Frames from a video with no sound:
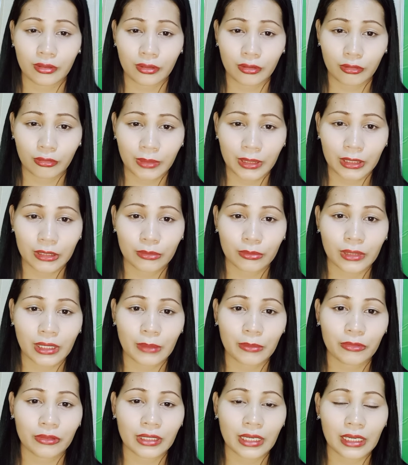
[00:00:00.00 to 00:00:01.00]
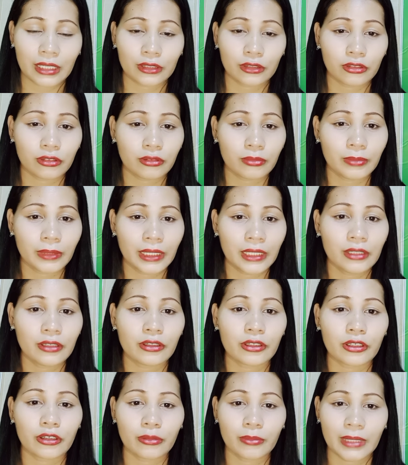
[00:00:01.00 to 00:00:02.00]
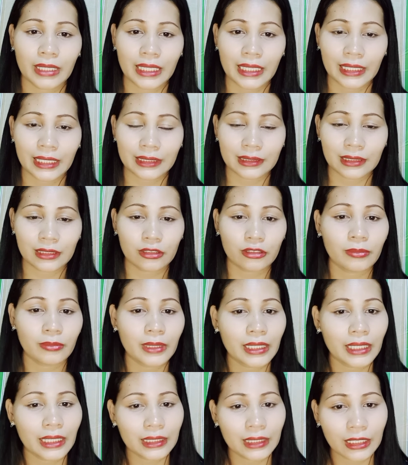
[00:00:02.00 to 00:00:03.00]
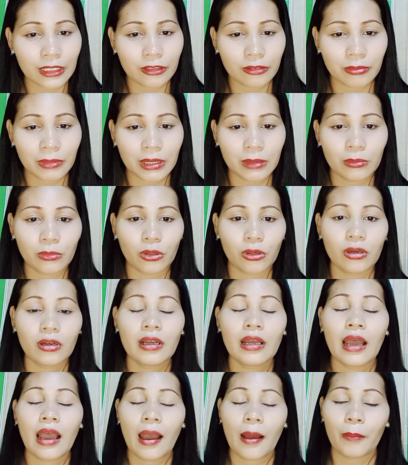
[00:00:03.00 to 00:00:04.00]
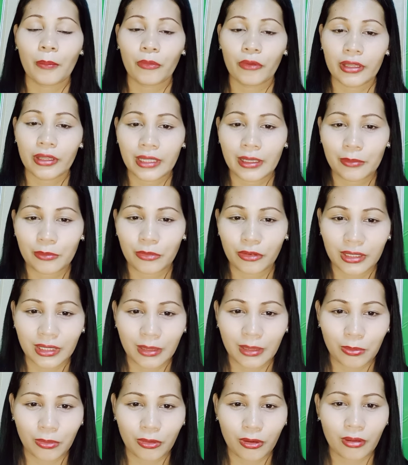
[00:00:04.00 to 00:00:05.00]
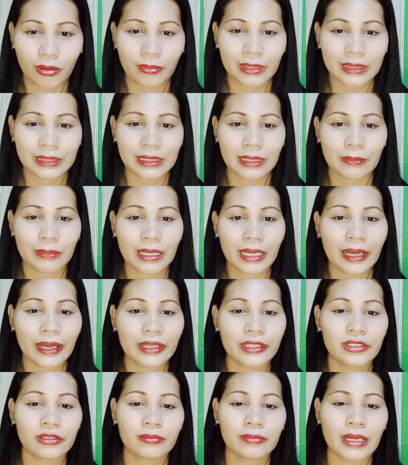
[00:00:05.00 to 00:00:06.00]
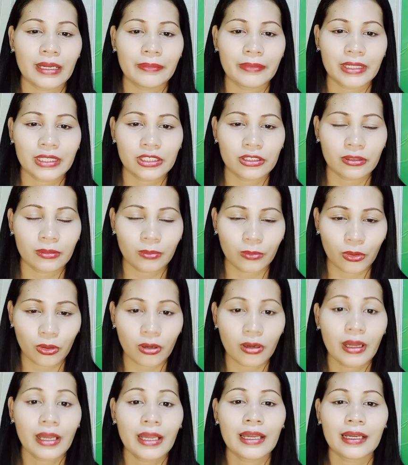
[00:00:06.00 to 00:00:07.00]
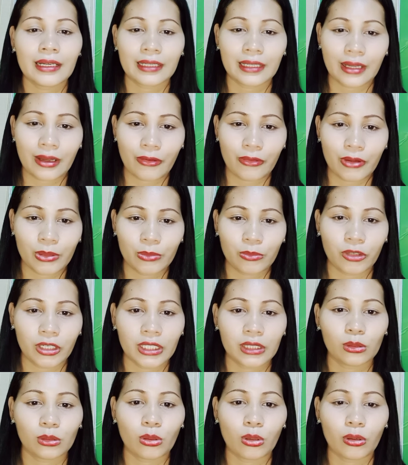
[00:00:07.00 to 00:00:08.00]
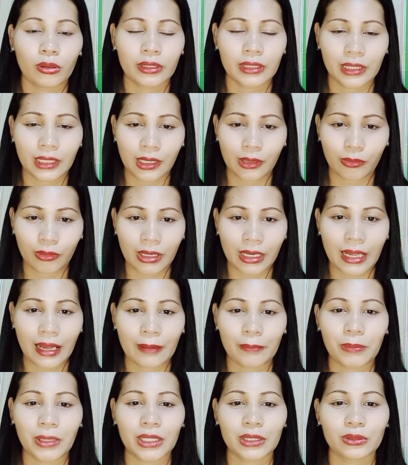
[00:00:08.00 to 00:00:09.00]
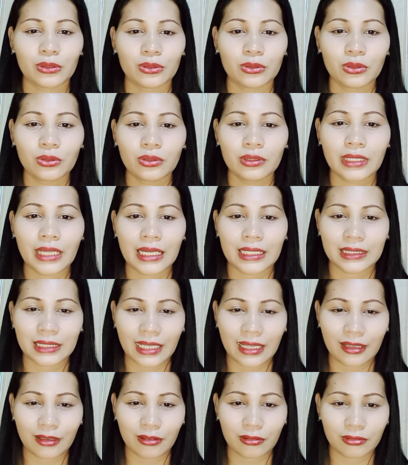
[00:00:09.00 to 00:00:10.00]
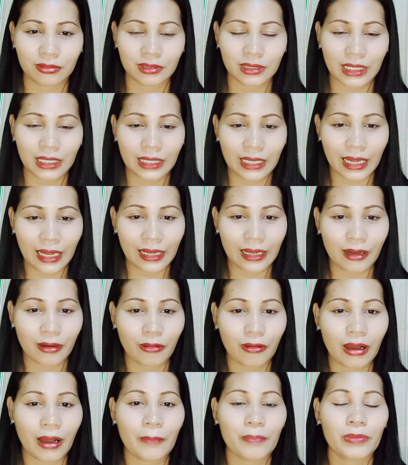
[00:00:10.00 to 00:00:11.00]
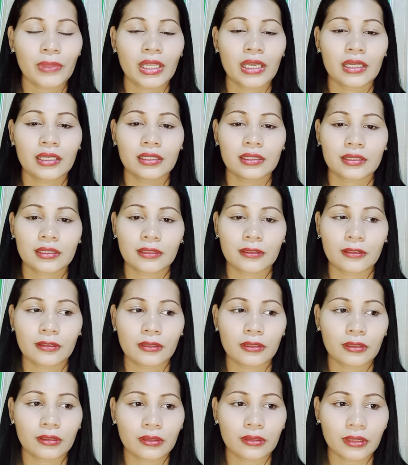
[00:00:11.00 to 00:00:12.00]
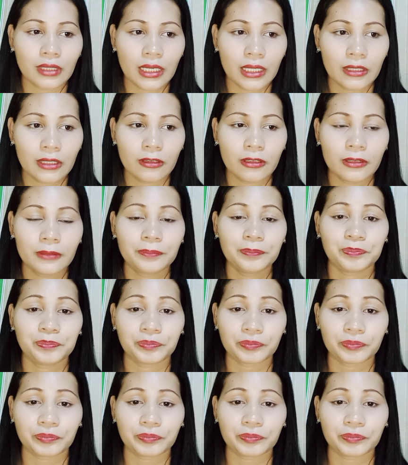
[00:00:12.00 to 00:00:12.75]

uminom ka muna ng tubig or humiling ka sa tubig at inumin mo, pwedeng pwede po. Basta malakas yung vibration mo, gawin mo ito nang walang pagdududa sa iyong ginagawa. So, ayun,